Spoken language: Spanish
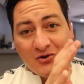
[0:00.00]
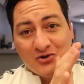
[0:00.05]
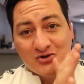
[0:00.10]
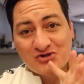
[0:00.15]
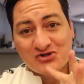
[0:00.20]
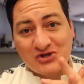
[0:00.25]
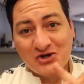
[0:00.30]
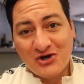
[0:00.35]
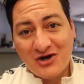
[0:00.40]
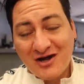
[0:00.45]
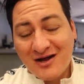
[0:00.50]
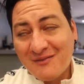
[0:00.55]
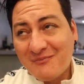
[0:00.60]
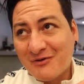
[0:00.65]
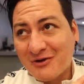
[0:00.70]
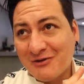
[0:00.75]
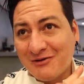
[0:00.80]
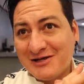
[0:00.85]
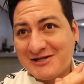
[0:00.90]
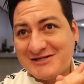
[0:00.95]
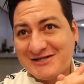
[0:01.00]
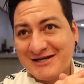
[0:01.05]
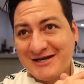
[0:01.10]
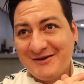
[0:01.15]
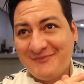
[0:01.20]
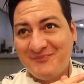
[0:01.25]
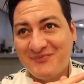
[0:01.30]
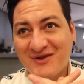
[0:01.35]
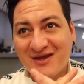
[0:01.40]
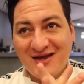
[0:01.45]
Justo aproveché
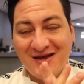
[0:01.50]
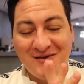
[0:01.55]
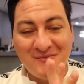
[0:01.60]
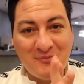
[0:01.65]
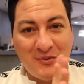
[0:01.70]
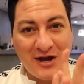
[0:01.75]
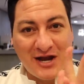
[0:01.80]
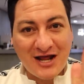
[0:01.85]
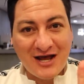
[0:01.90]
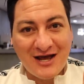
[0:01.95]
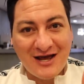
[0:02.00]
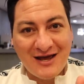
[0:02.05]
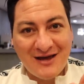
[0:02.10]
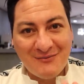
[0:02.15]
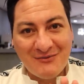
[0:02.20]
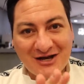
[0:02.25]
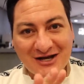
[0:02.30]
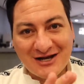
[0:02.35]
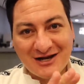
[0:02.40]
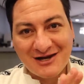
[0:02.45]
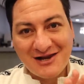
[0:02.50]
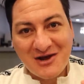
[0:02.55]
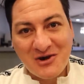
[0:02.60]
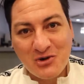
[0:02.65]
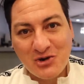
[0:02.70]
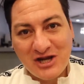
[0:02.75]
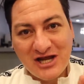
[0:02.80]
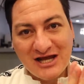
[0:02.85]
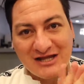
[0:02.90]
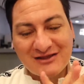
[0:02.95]
para marcarle a
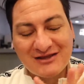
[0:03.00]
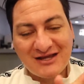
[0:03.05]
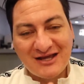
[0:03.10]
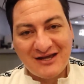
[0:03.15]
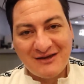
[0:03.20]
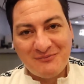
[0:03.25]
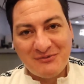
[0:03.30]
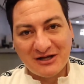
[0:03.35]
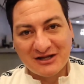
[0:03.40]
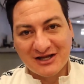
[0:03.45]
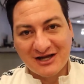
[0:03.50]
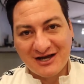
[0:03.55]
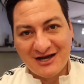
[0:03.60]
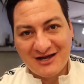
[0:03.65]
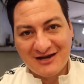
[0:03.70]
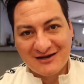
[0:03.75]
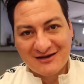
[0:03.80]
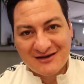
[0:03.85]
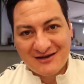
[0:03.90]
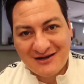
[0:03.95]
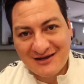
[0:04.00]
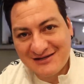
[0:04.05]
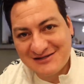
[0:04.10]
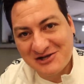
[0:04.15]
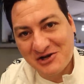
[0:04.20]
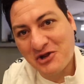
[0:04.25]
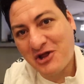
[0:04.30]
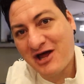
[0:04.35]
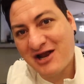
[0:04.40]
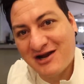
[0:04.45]
Julieta, platicar, eh,
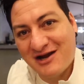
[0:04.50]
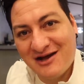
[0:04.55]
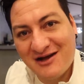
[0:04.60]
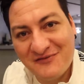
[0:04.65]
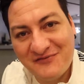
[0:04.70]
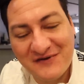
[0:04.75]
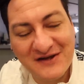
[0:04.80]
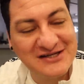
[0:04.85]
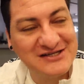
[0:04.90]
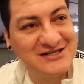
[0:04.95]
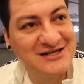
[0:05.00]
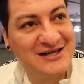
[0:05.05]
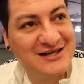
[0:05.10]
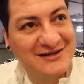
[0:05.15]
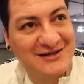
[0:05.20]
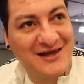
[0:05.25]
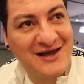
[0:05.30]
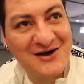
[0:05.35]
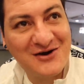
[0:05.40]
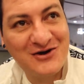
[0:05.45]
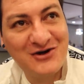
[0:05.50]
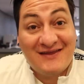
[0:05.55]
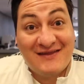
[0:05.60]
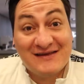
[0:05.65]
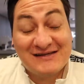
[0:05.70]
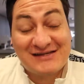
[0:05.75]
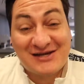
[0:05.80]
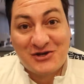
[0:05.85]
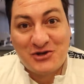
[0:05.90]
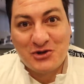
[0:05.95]
saludar a Franchi y a Tiago y
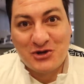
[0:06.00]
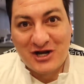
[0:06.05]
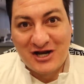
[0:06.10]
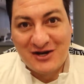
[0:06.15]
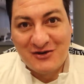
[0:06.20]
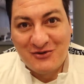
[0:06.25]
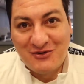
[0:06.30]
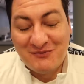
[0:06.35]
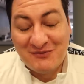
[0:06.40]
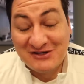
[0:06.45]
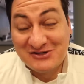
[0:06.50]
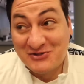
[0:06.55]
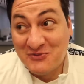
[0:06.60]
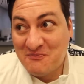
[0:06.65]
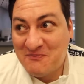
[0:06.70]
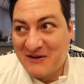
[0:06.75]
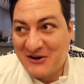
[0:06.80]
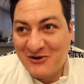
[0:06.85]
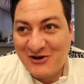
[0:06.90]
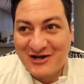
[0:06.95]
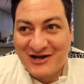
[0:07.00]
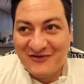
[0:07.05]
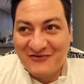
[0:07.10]
desayunar, güey. Me hizo un paro el